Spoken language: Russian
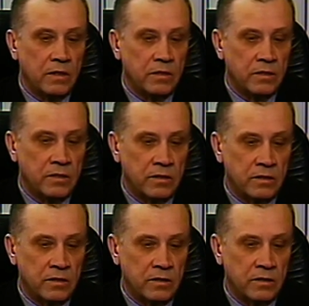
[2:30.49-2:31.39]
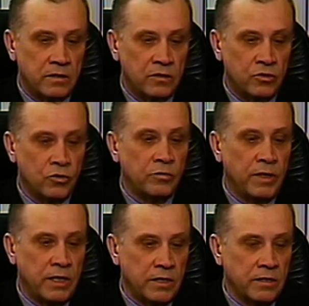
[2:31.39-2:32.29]
Это
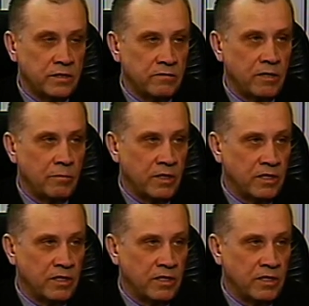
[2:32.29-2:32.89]
судьба так называемого